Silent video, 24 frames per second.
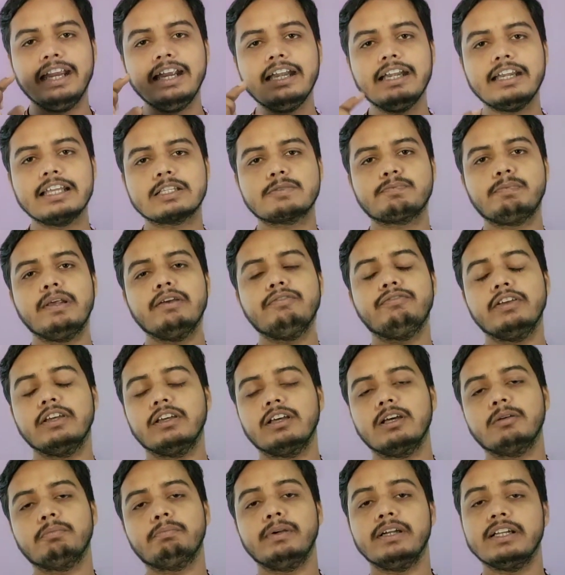इन डिस्प्ले
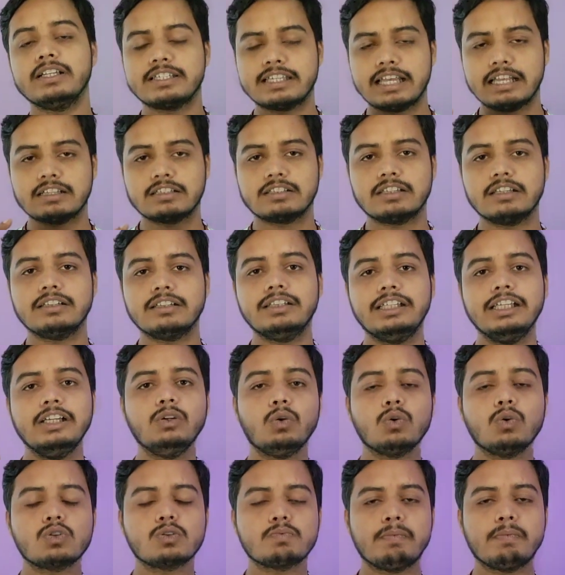फिंगरप्रिंट सेंसर
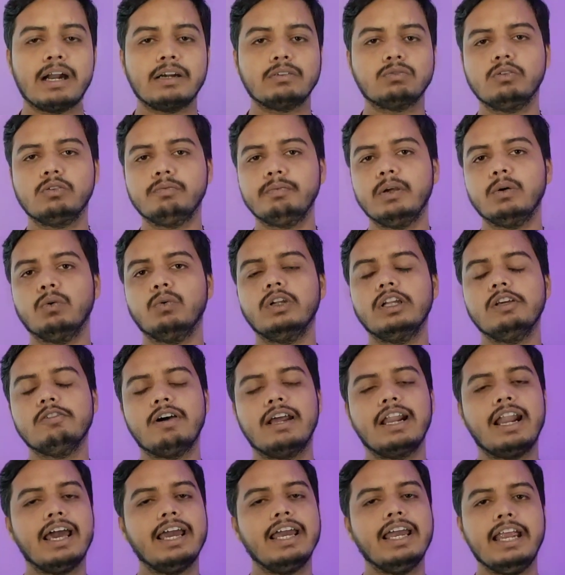तीनों स्मार्टफोन में होने
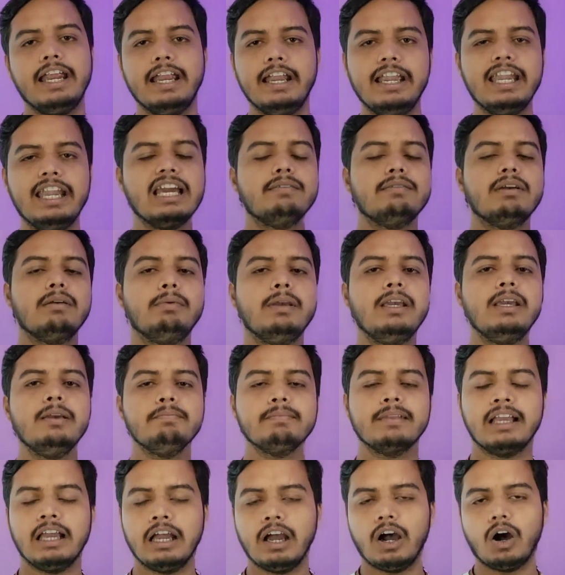वाला है इंडिया में
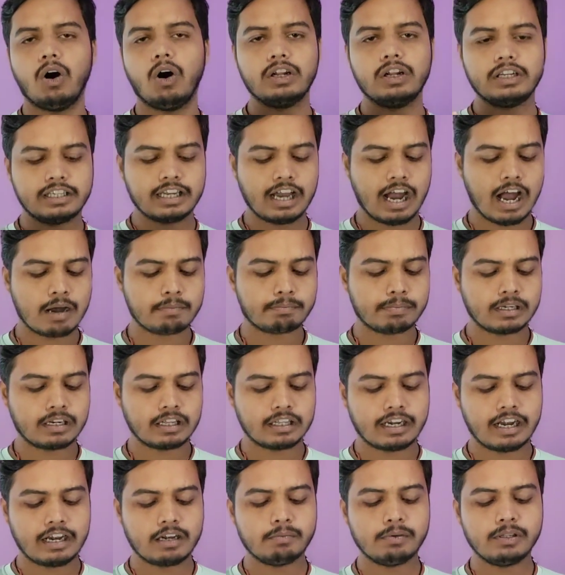भी और यहां
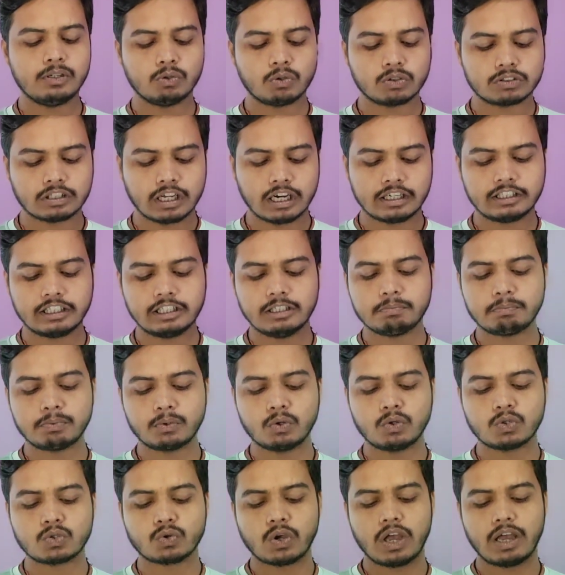पर रेडमी नोट थर्टीन
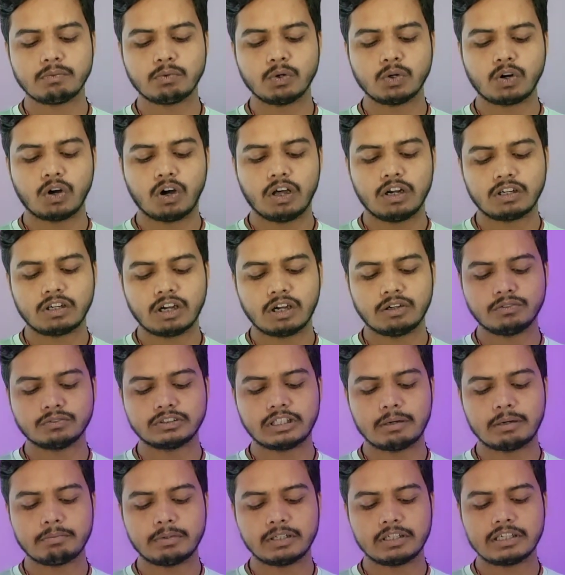प्रो जो है वो कॉलकॉम
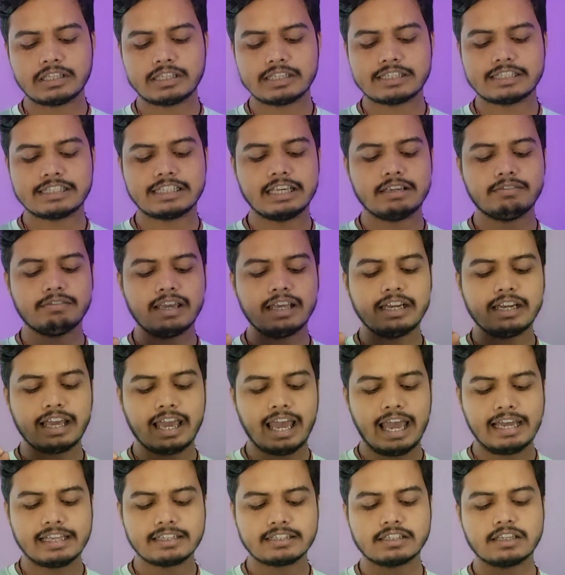स्नैपड्रेगन सेवन
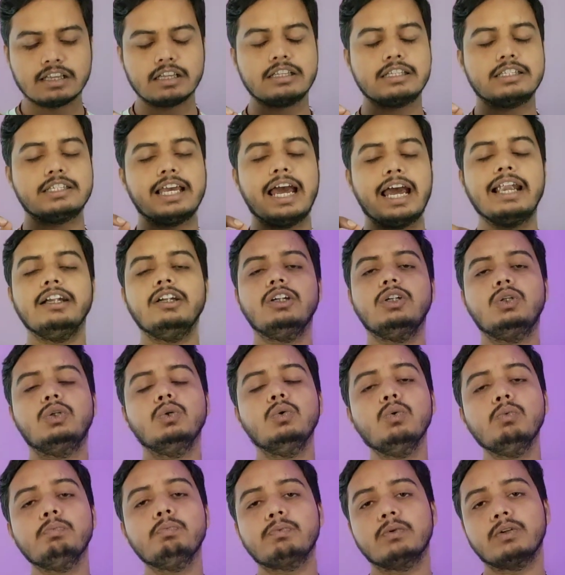एस जैन
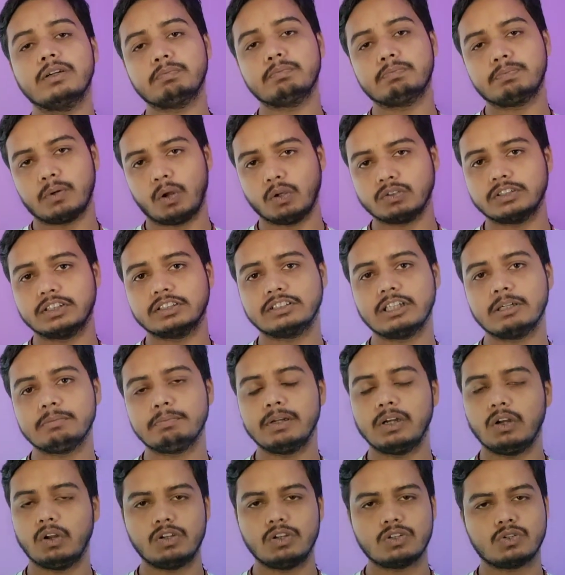टू प्रोसेसर प्रोसेसर
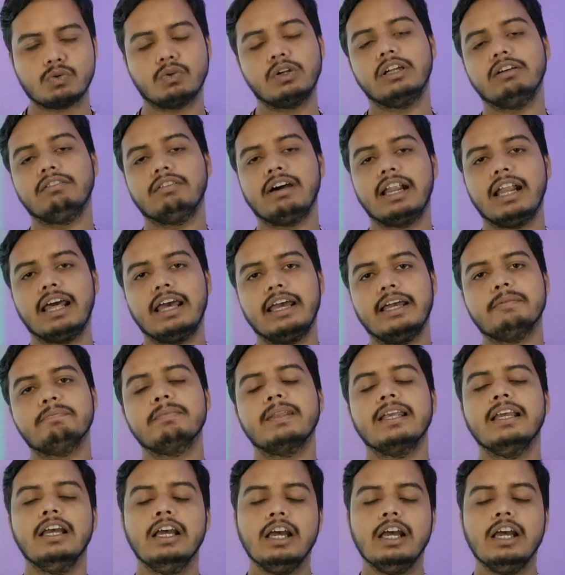पे लॉन्च होने वाला है